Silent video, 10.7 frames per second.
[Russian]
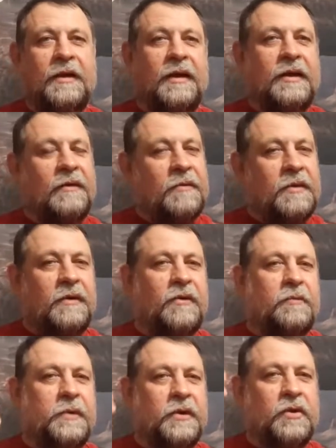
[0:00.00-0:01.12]
И я вам
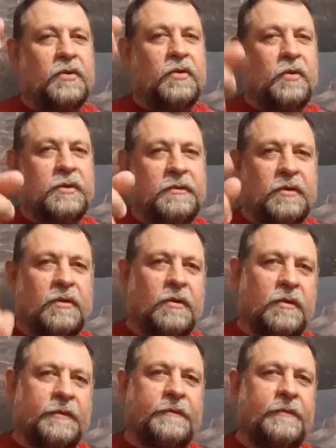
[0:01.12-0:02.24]
говорю, придет Дух
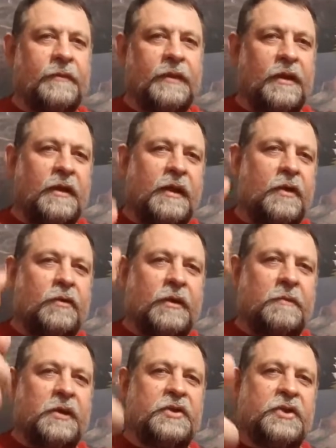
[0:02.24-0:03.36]
Святой, и Он
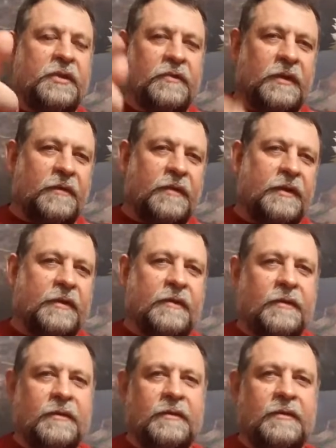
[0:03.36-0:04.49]
обличит виноватого.
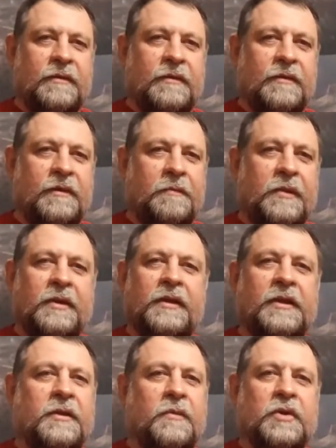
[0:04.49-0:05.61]
Перед
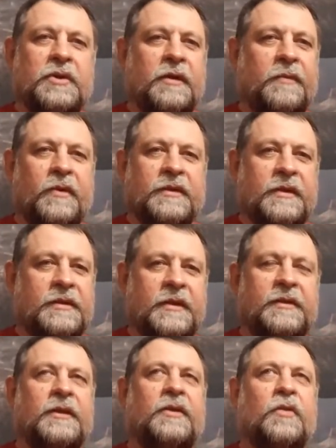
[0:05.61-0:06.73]
этим можно просто
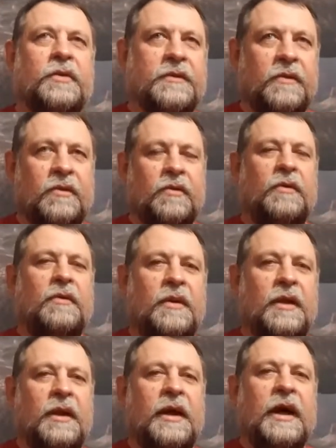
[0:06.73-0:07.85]
сказать «Дух Святой»,
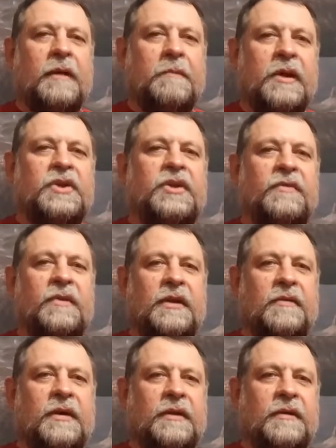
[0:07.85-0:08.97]
обличи
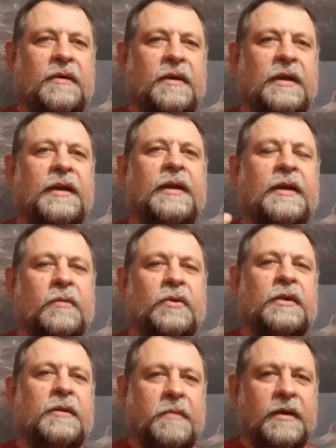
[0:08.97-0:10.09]
виноватого или кому
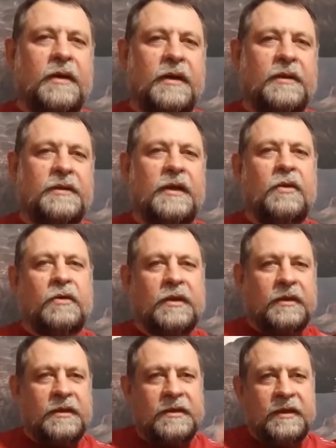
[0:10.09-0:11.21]
надо покаяться, и он
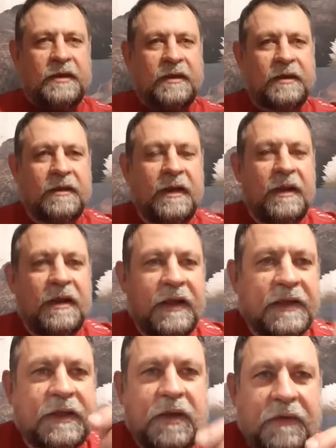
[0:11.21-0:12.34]
это сделает.
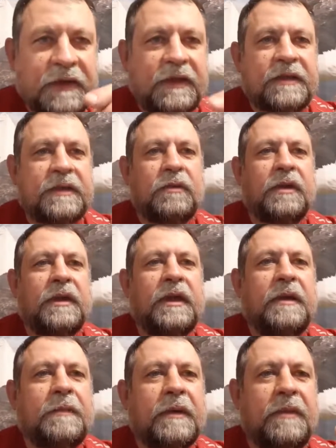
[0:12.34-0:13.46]
Если у вас есть
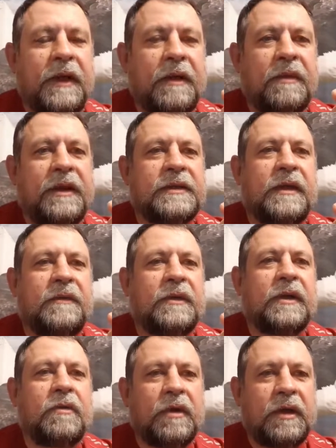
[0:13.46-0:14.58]
внутренние проблемы, если вы
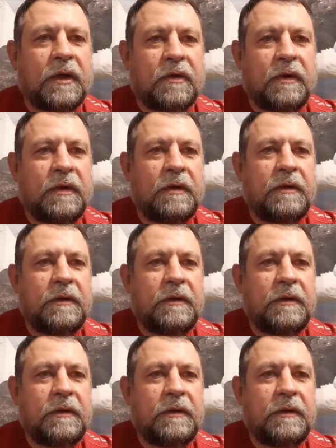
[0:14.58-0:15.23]
такой герой,